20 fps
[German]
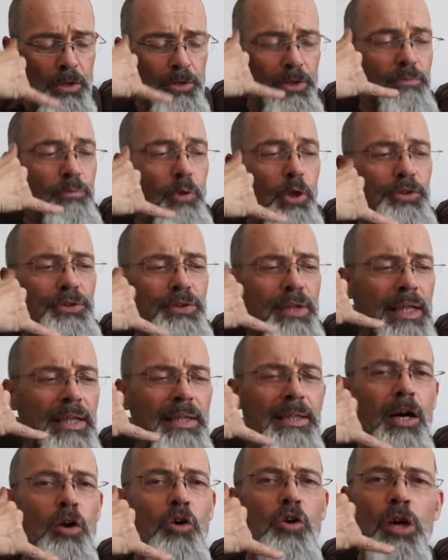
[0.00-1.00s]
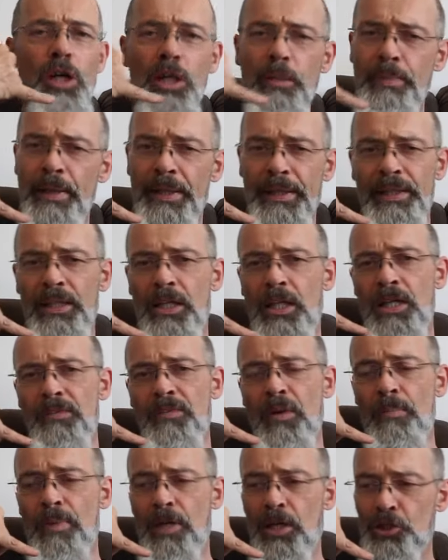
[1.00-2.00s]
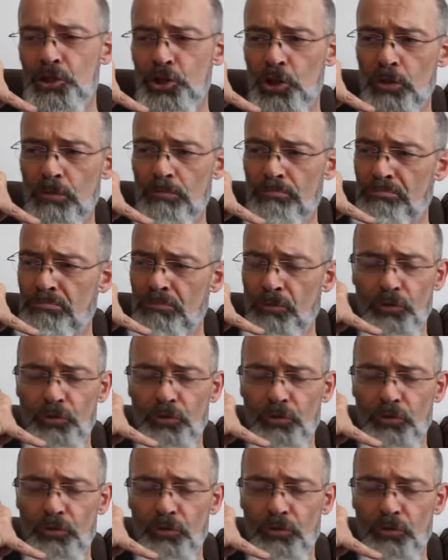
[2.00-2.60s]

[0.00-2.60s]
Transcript: Die wollten eigentlich auch alle bei den nachher vorbeischauen.